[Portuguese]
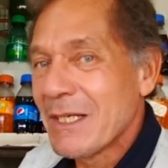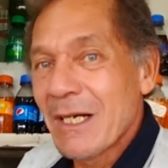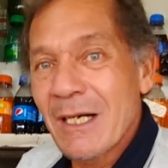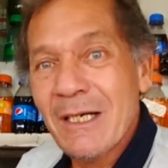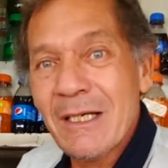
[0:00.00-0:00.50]

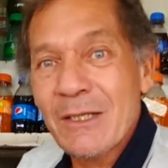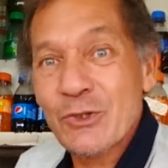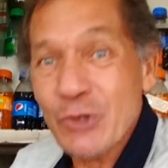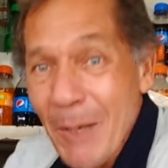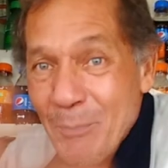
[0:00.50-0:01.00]
Ah,
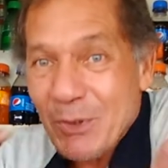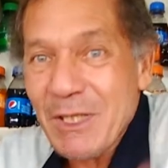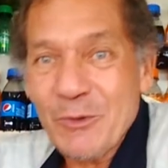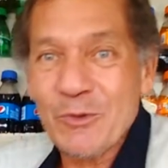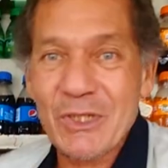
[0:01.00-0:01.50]
só
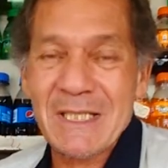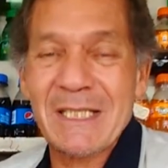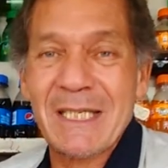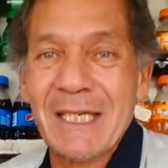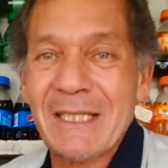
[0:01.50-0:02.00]
porque eu não
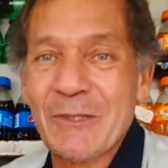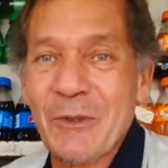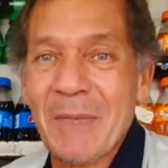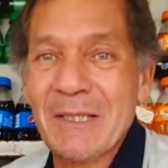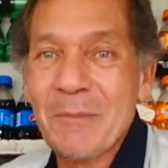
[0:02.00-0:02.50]
desliguei da
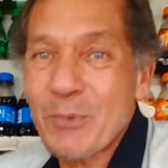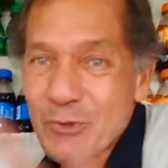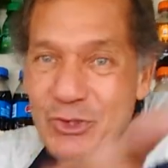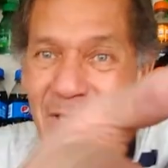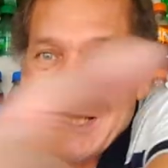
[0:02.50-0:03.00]
tomada,
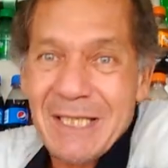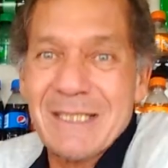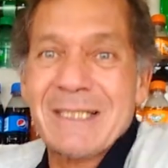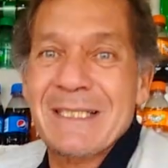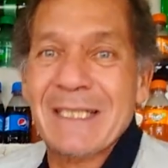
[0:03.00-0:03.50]
podia ter
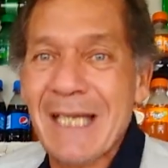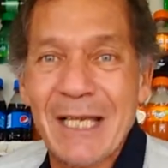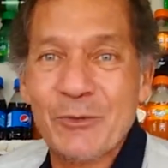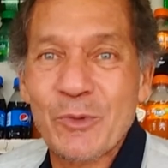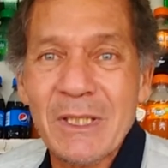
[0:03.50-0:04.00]

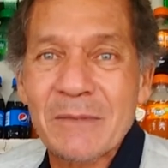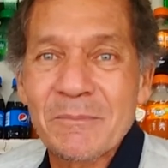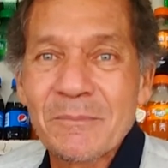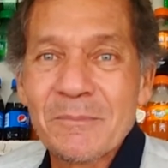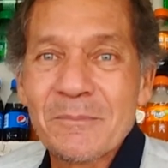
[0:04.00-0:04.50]
desligado, né?
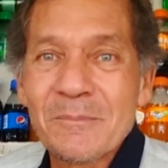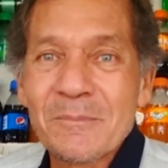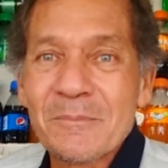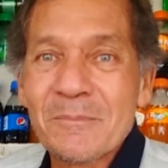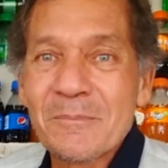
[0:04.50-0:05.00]

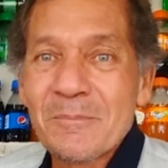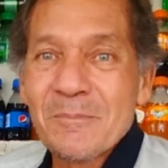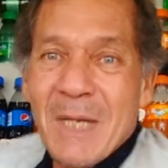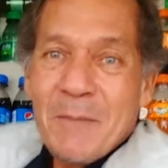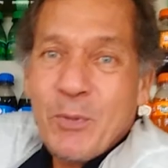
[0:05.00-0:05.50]

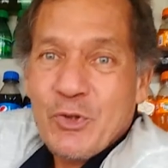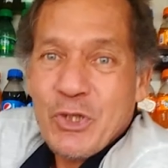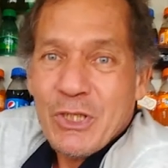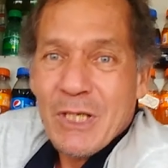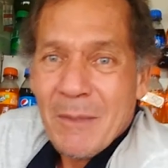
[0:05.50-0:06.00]
Mas
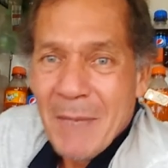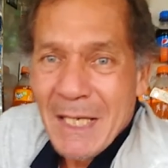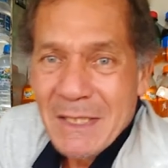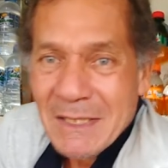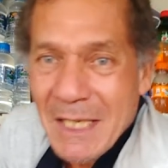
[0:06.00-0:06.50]
podia,
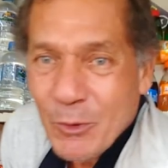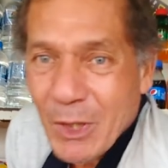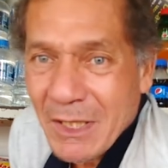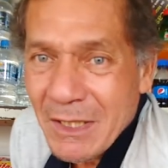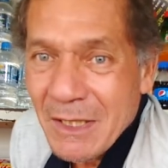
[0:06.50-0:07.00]
mas
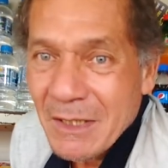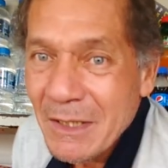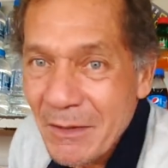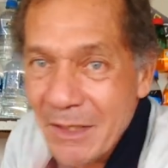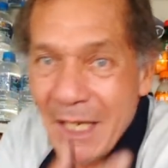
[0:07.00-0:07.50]
agora,
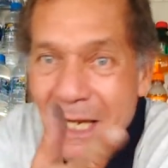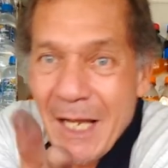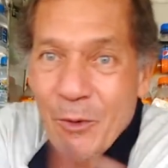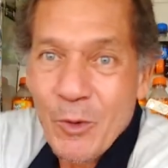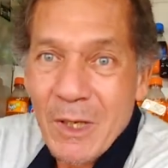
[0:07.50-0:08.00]

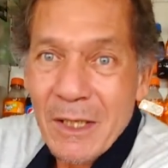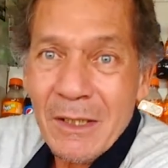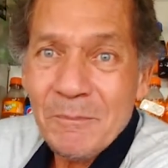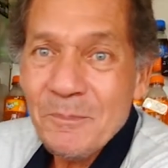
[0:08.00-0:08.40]
agora